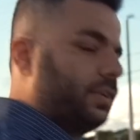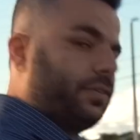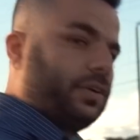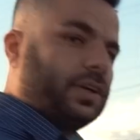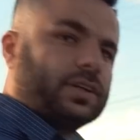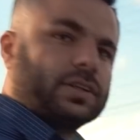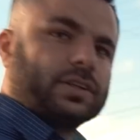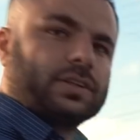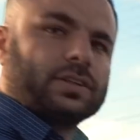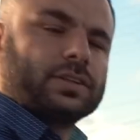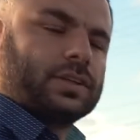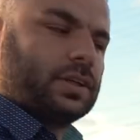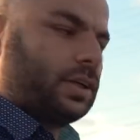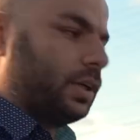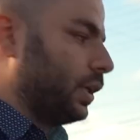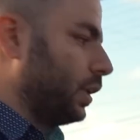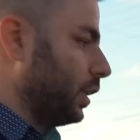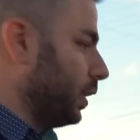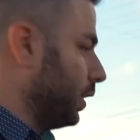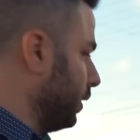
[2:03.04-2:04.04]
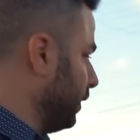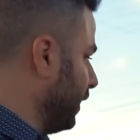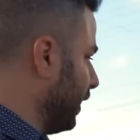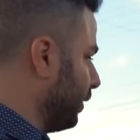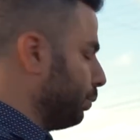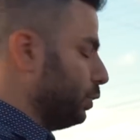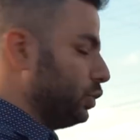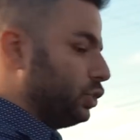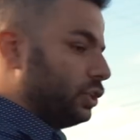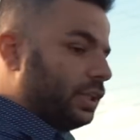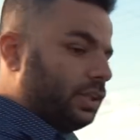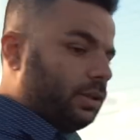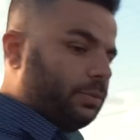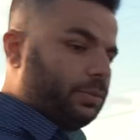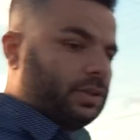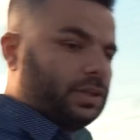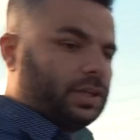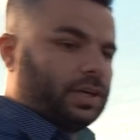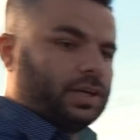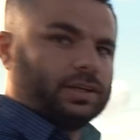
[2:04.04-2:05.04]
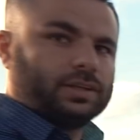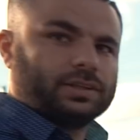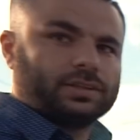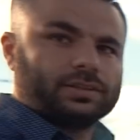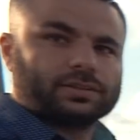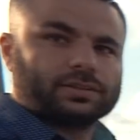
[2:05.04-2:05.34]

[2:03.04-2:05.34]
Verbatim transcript: Civic 77 e, binde